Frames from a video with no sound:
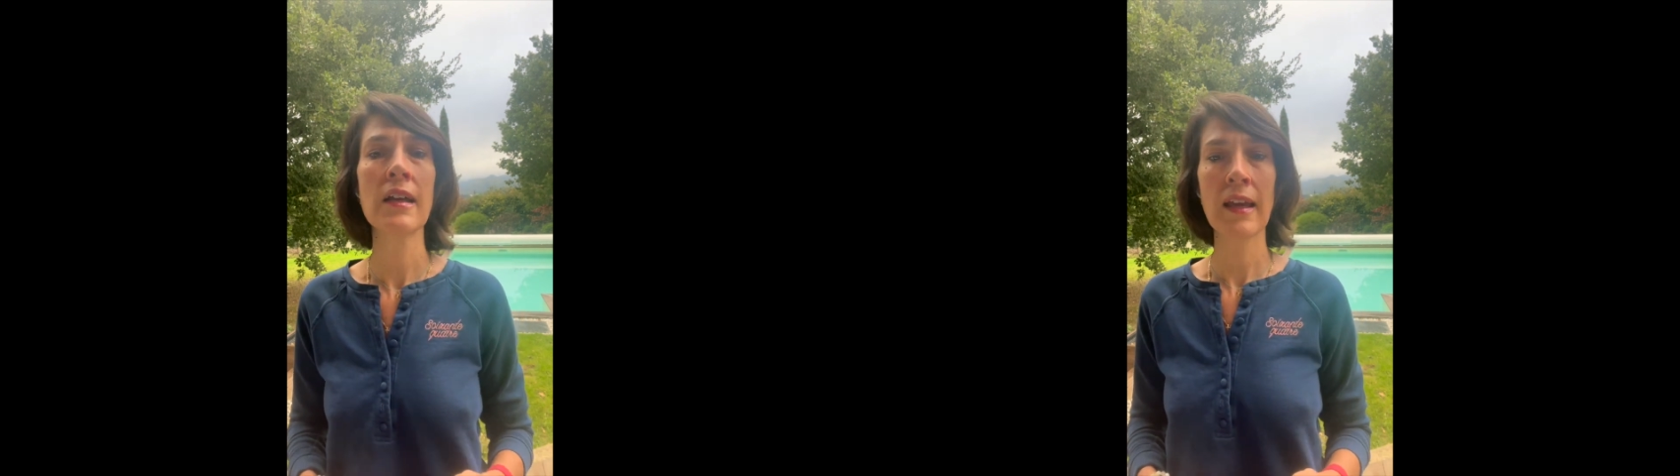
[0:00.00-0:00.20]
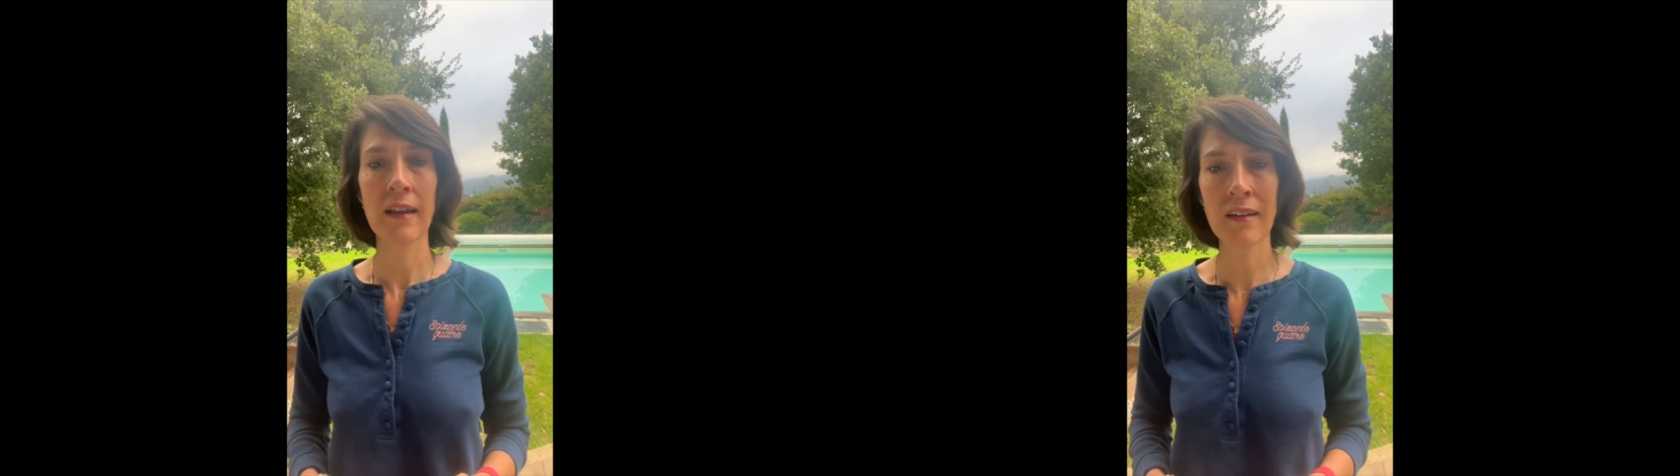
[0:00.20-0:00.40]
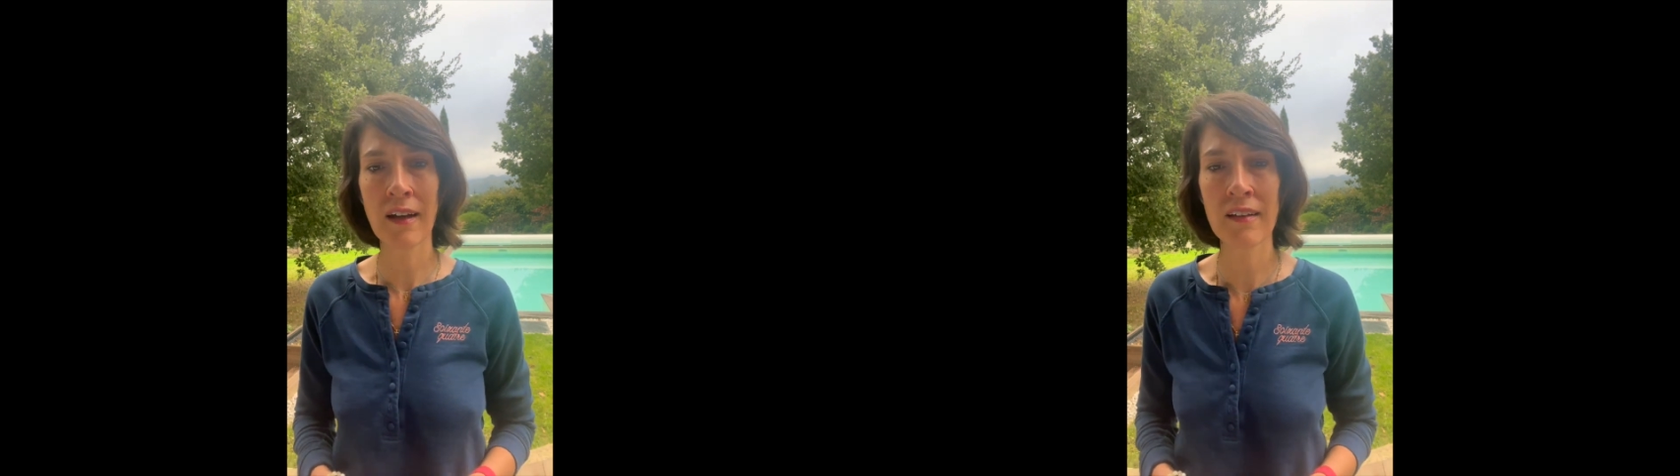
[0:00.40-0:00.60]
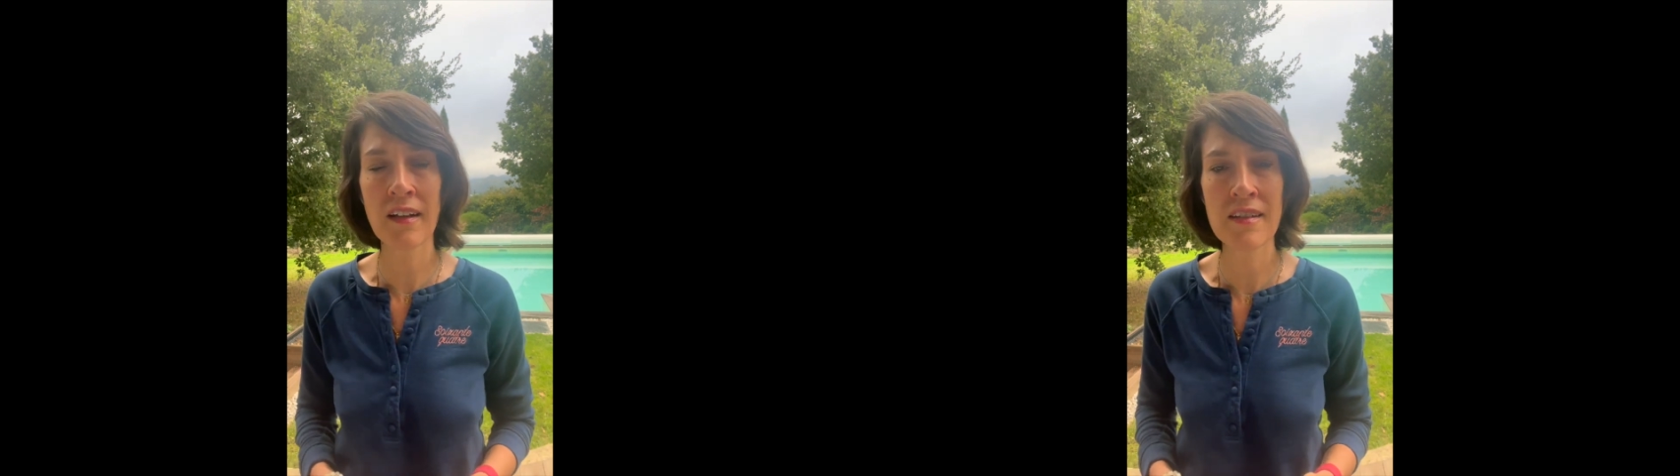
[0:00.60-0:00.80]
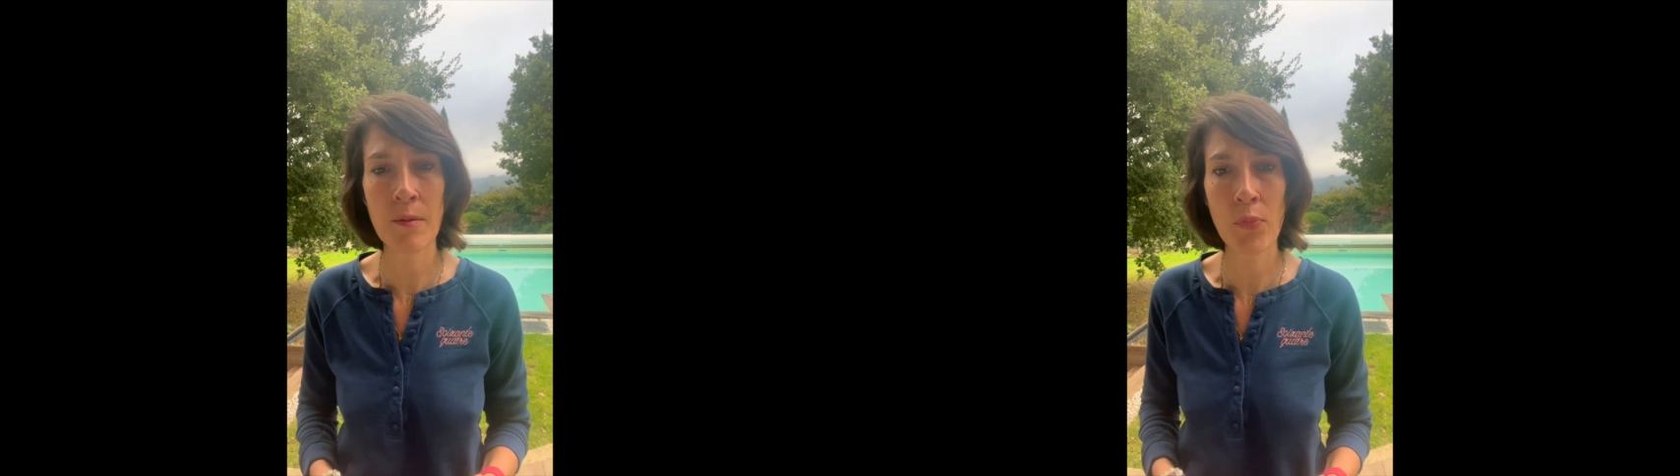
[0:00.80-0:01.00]
est très
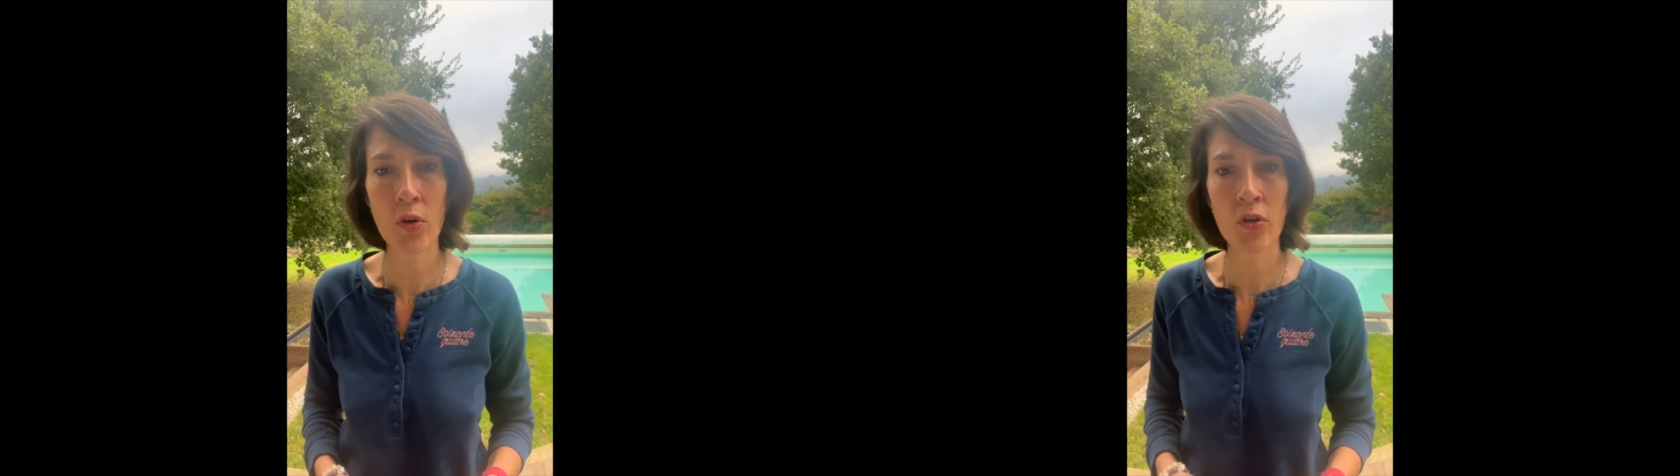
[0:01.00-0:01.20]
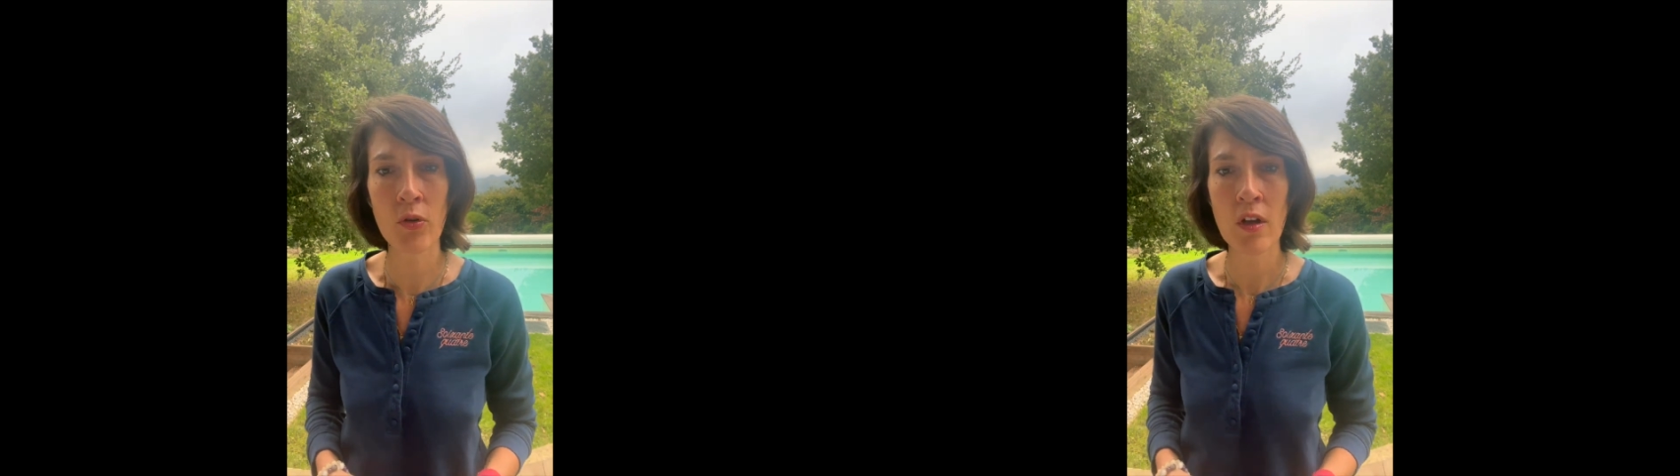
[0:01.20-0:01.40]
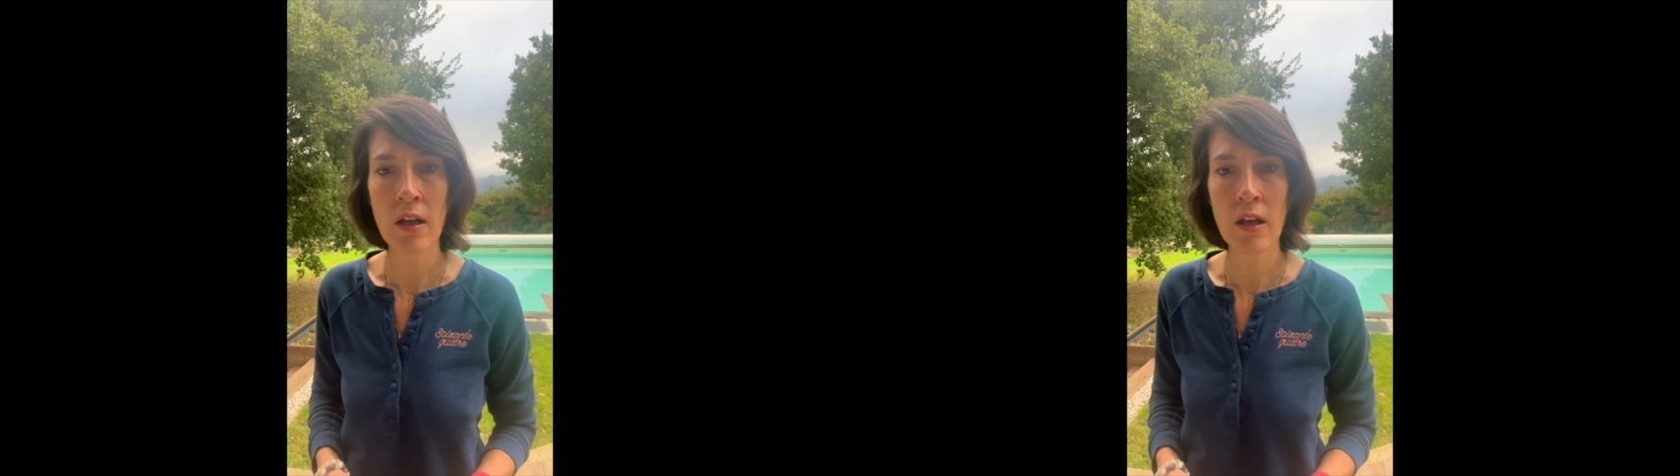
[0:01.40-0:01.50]
très important.